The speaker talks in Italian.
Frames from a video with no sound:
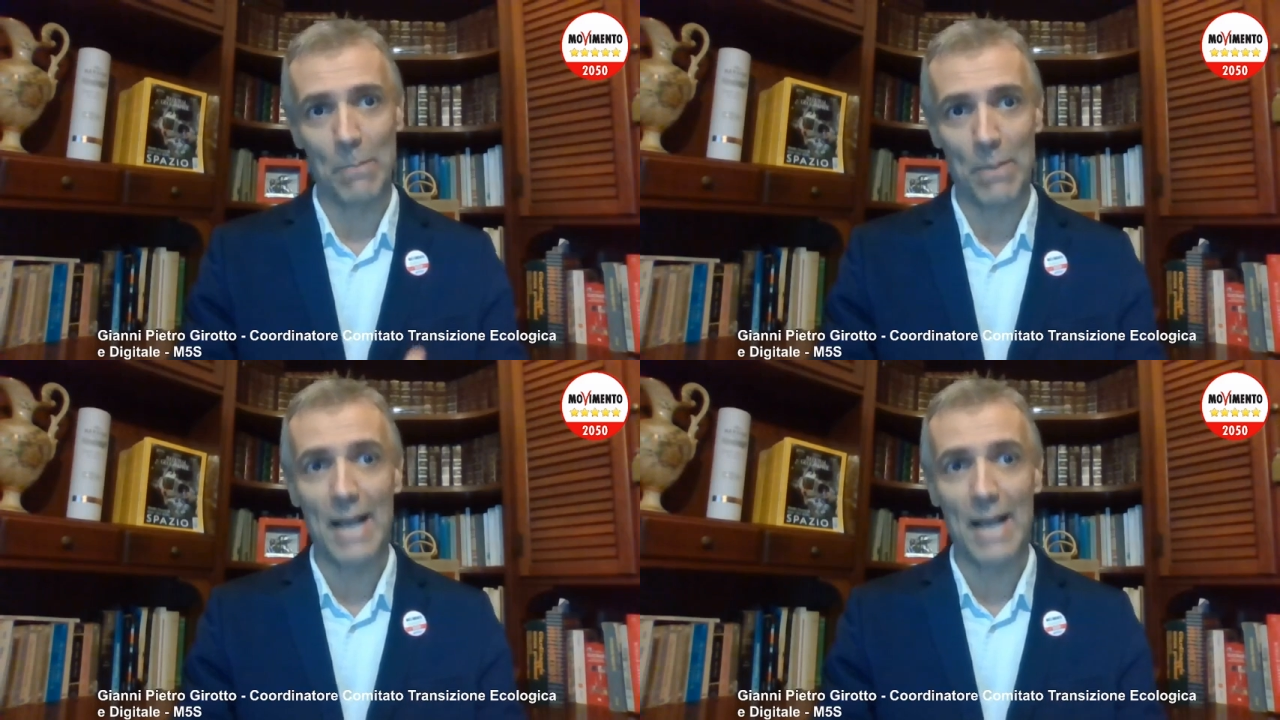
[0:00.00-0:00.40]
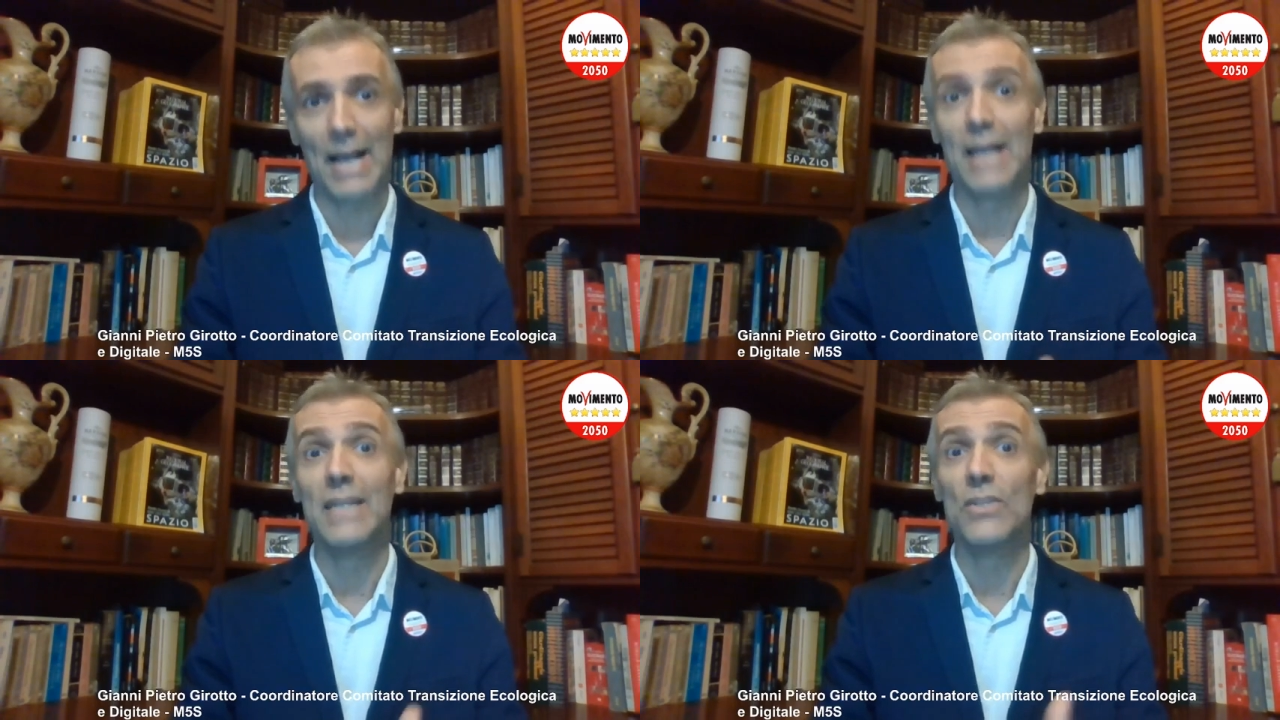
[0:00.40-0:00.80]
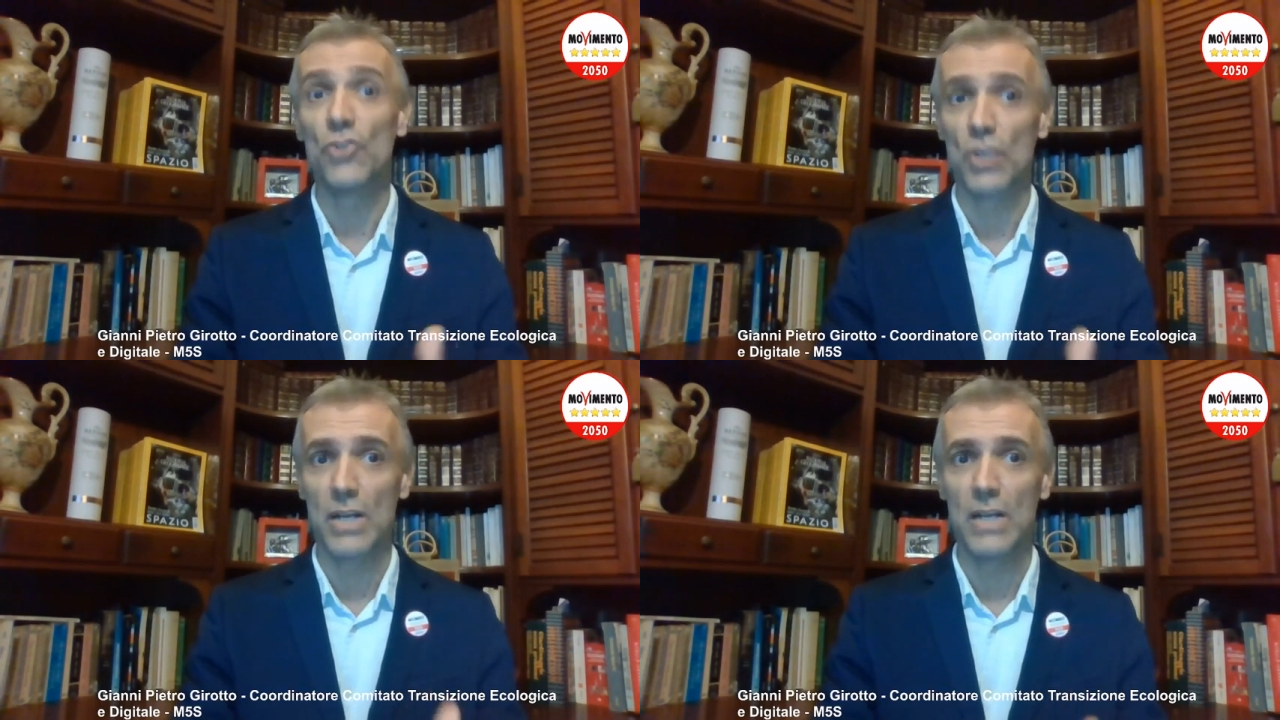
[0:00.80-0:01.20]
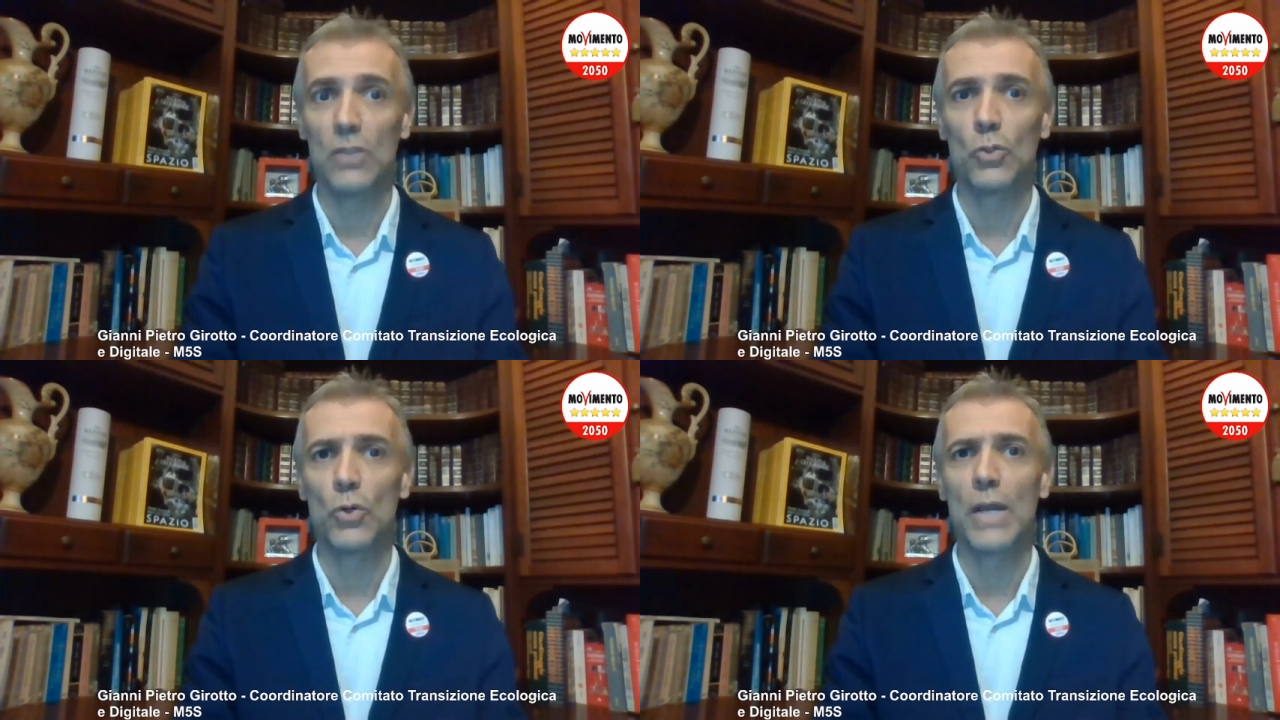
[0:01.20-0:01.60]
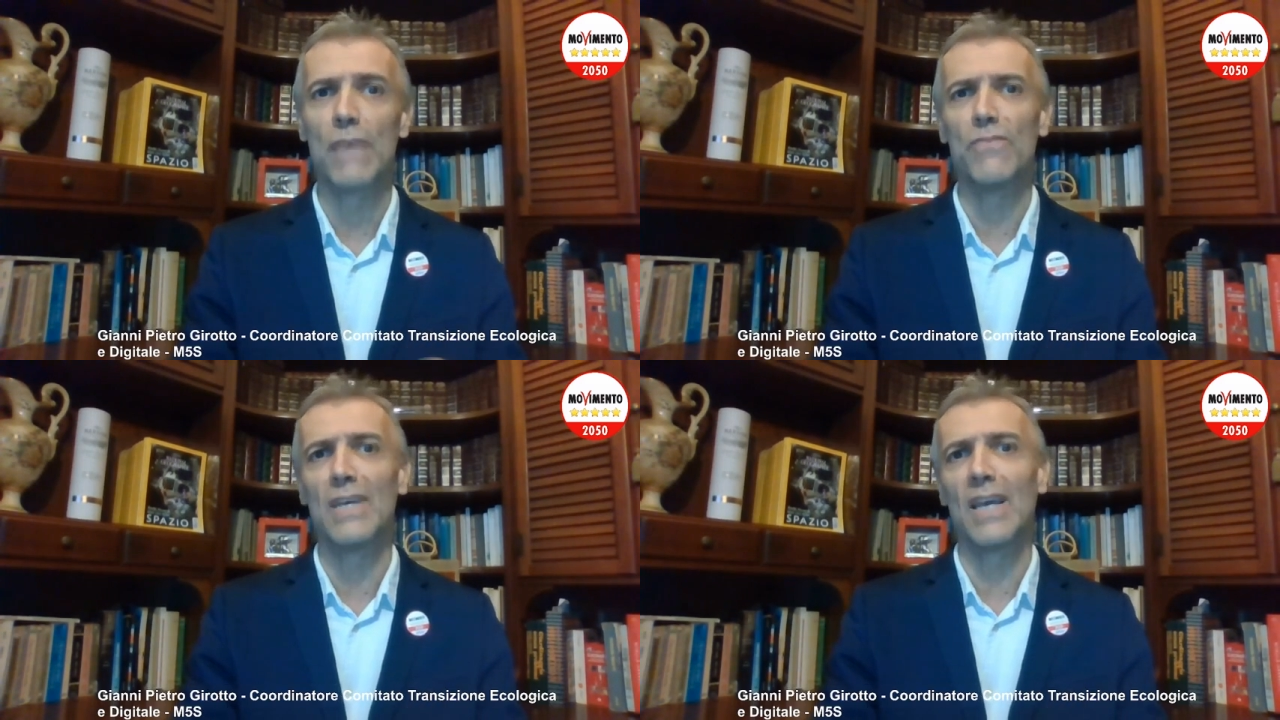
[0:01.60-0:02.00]
paga l'inceneritore
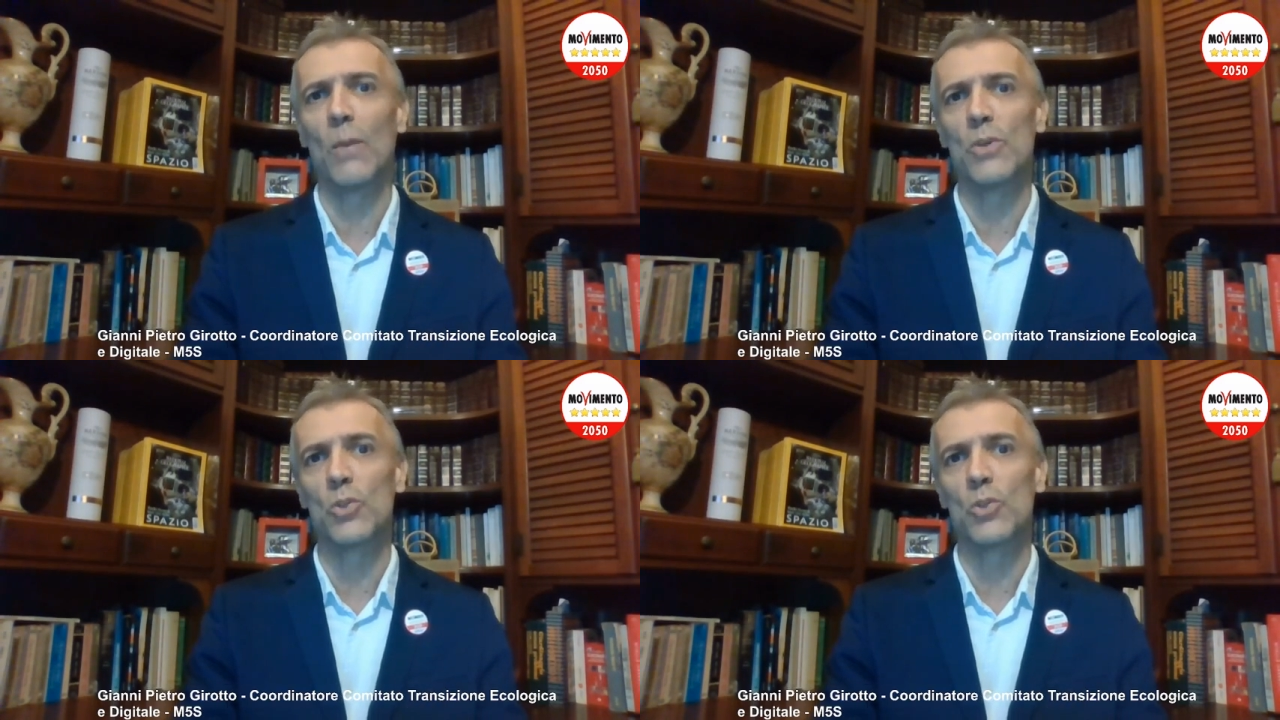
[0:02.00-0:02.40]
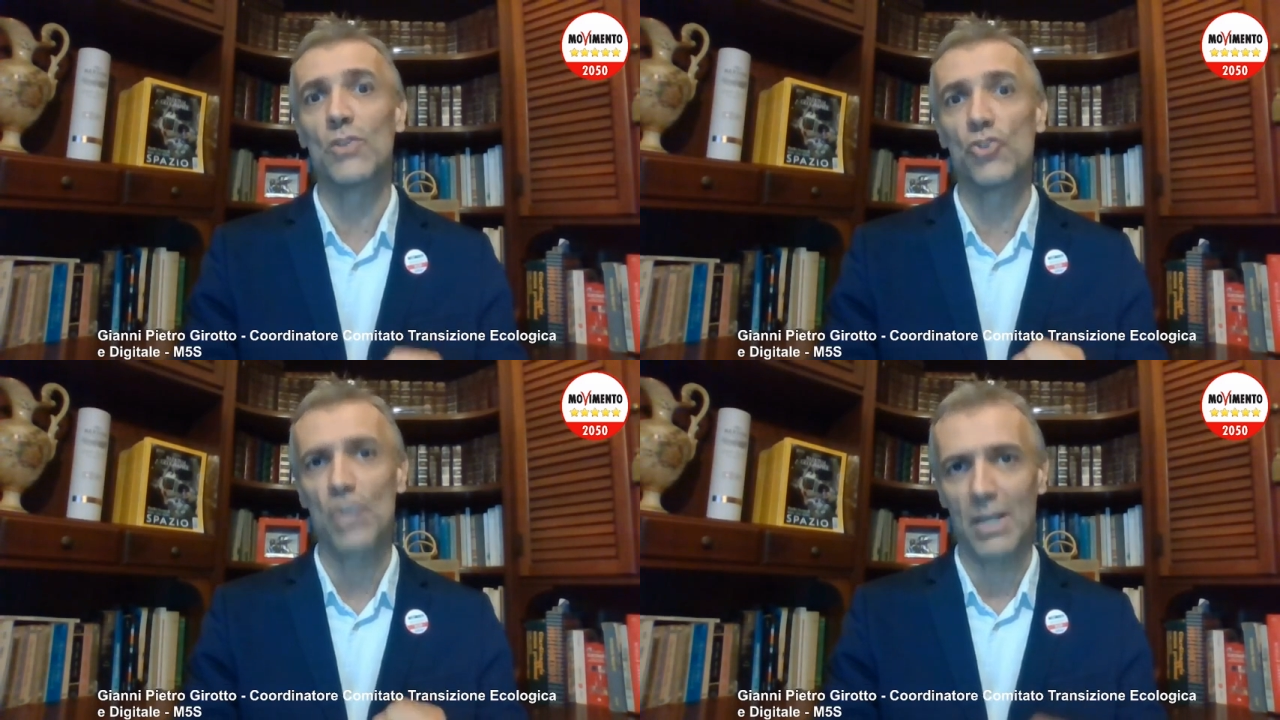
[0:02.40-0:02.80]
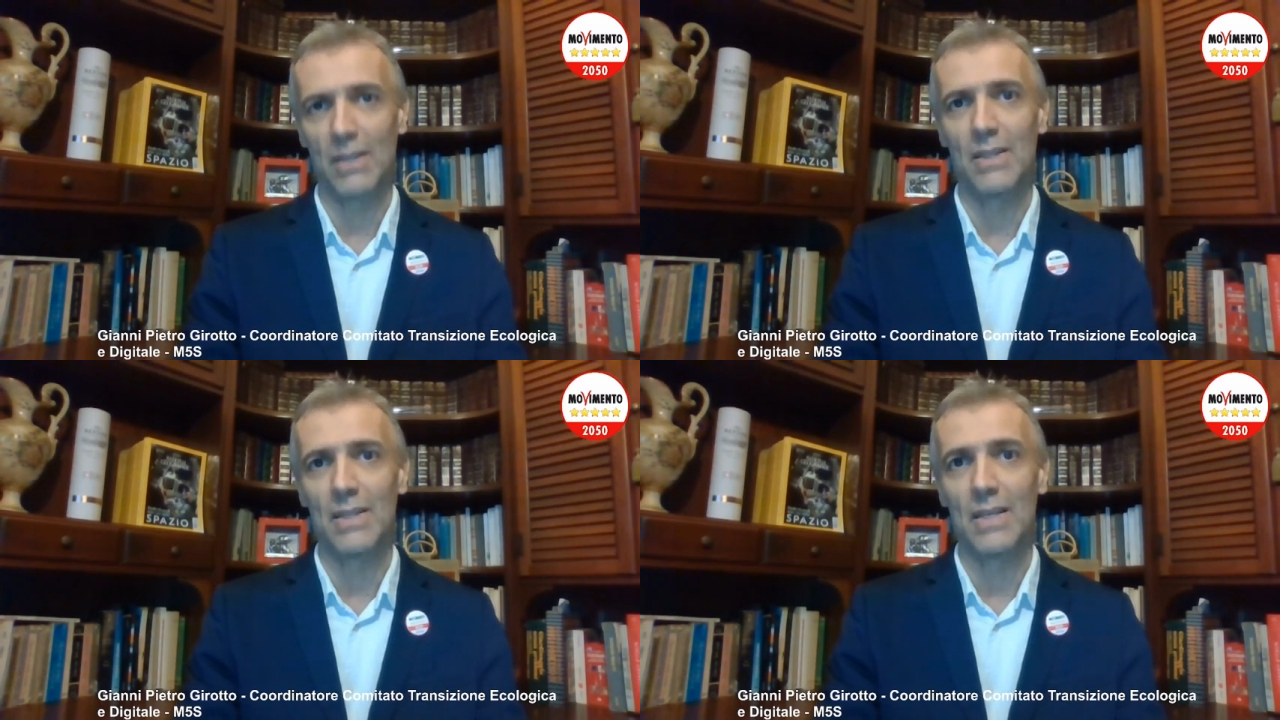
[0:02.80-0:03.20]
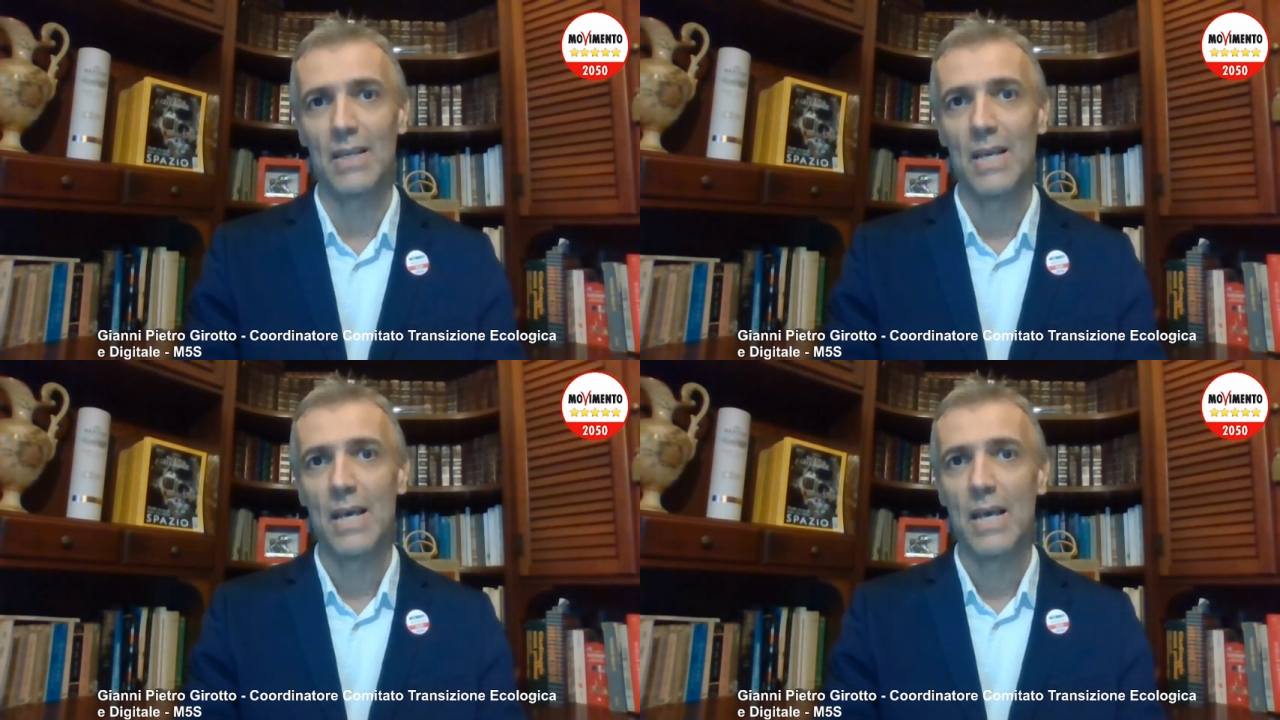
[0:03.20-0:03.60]
affinché questo accetti